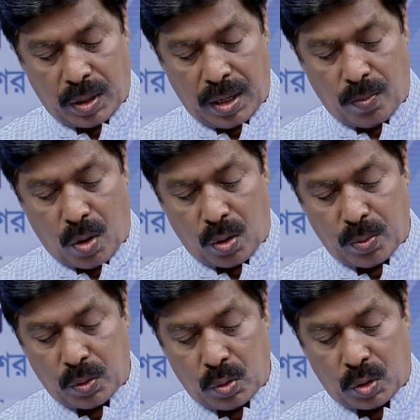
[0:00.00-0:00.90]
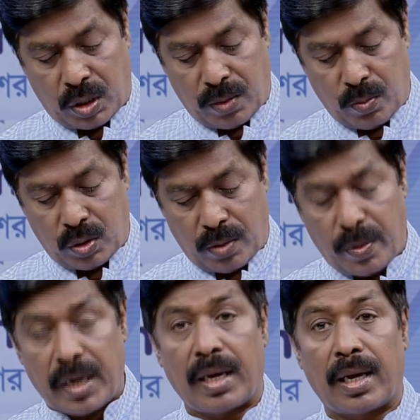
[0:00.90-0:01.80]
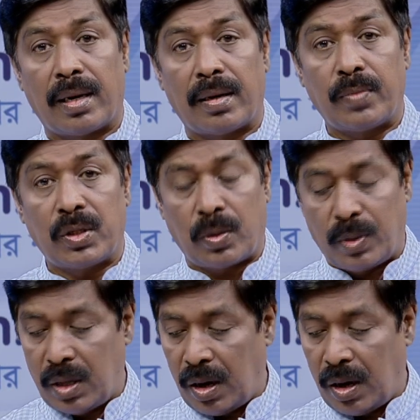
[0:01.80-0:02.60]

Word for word: বঙ্গবন্ধু শেখ মুজিব মেডিকেল বিশ্ববিদ্যালয়